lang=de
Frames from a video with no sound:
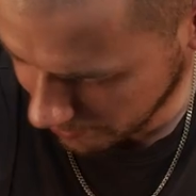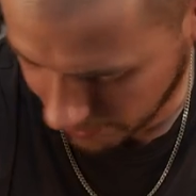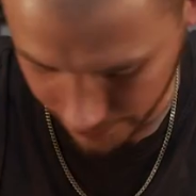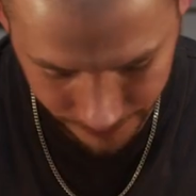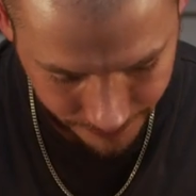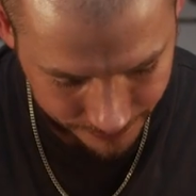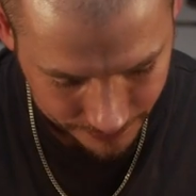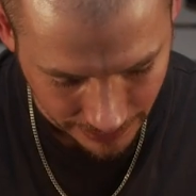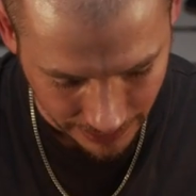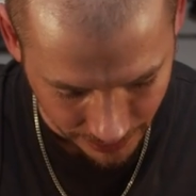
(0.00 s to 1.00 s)
Ja,
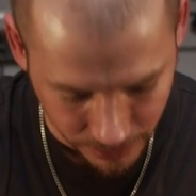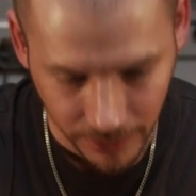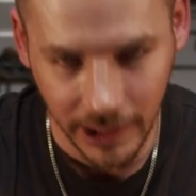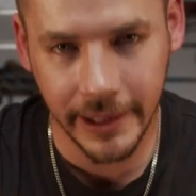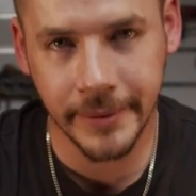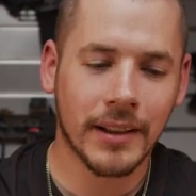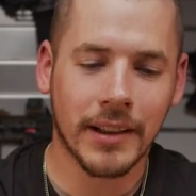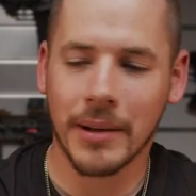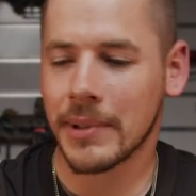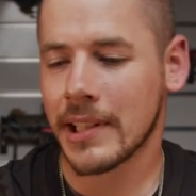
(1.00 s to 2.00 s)
Akku rein. Ich
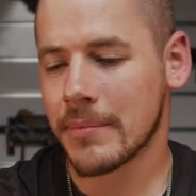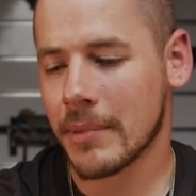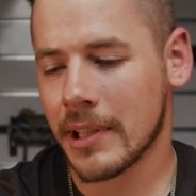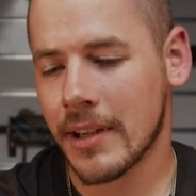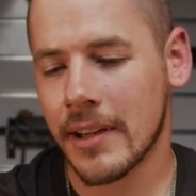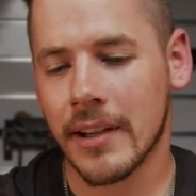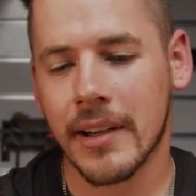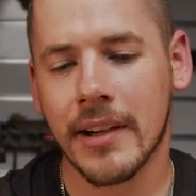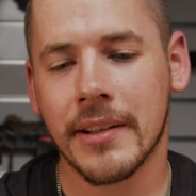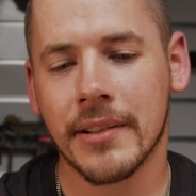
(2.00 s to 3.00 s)
habe jetzt mal
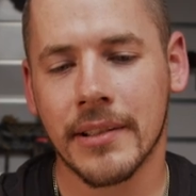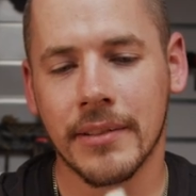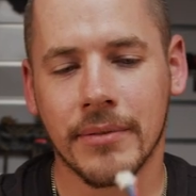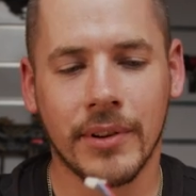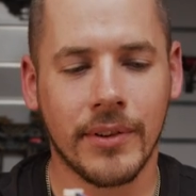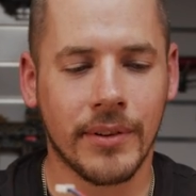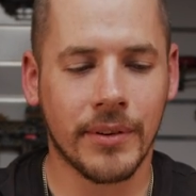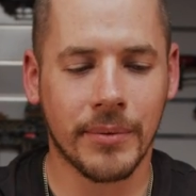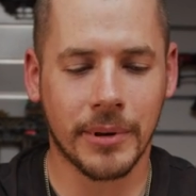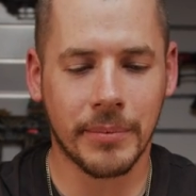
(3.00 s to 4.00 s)
einen, was ist denn
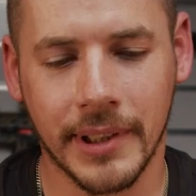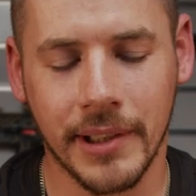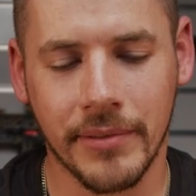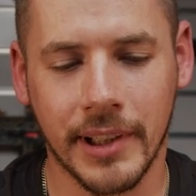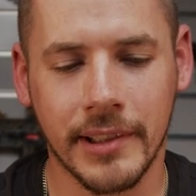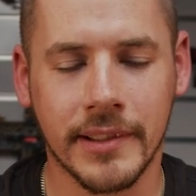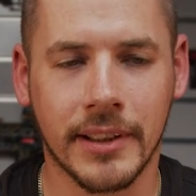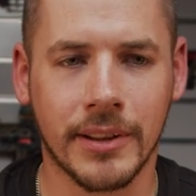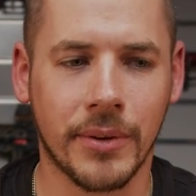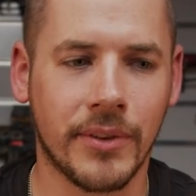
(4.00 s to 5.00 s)
das überhaupt? Ein 111 er
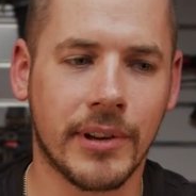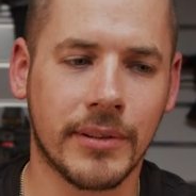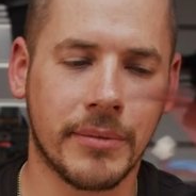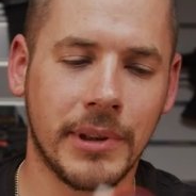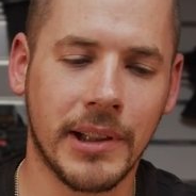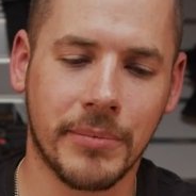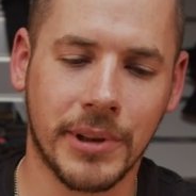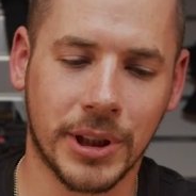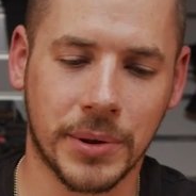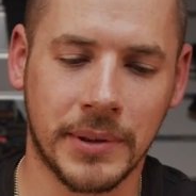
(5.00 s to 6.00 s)
1300
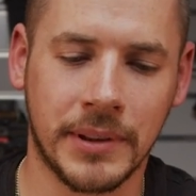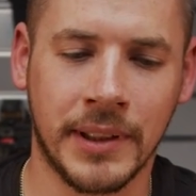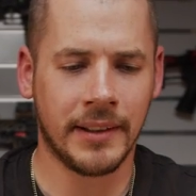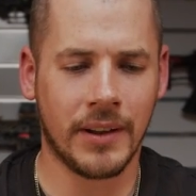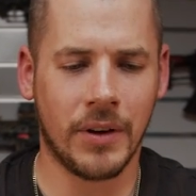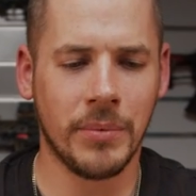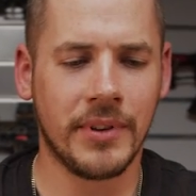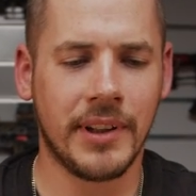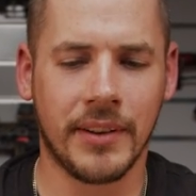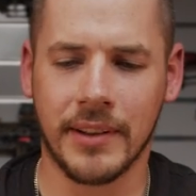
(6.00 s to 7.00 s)
mAh. Ich glaube,
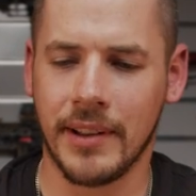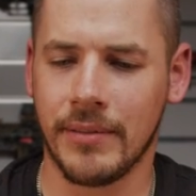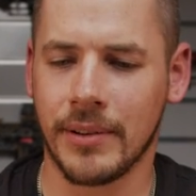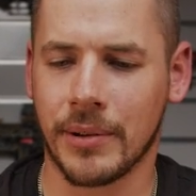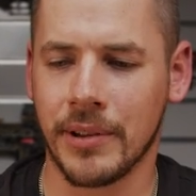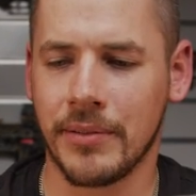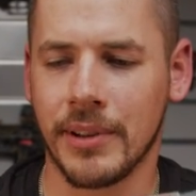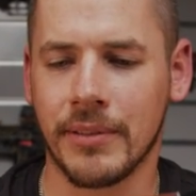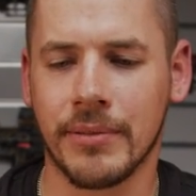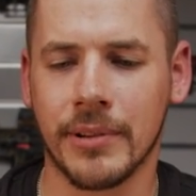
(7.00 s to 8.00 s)
der, der wird
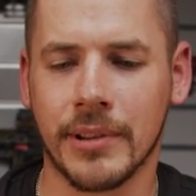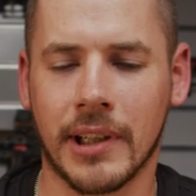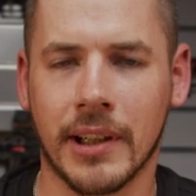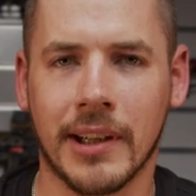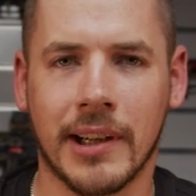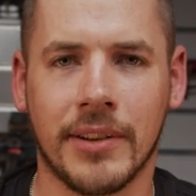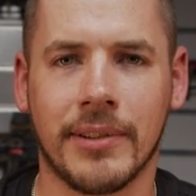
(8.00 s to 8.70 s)
häufig für AKs